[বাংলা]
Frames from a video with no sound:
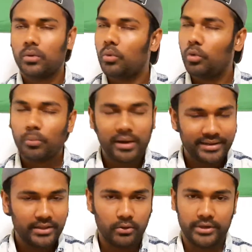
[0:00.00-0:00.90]
কোনো
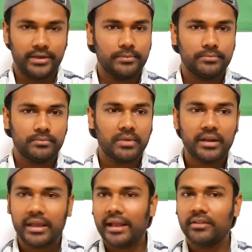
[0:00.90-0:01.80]
মানেই হয় না মানে
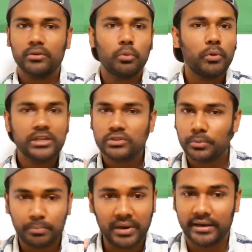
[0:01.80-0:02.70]
এটা হচ্ছে ওয়েস্ট অফ
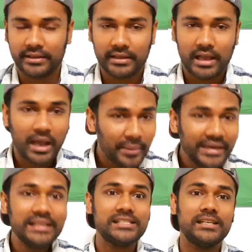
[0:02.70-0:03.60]
মানি আমি
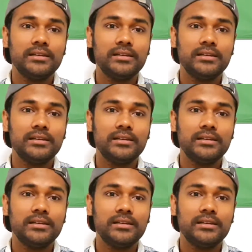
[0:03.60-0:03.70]
নিজে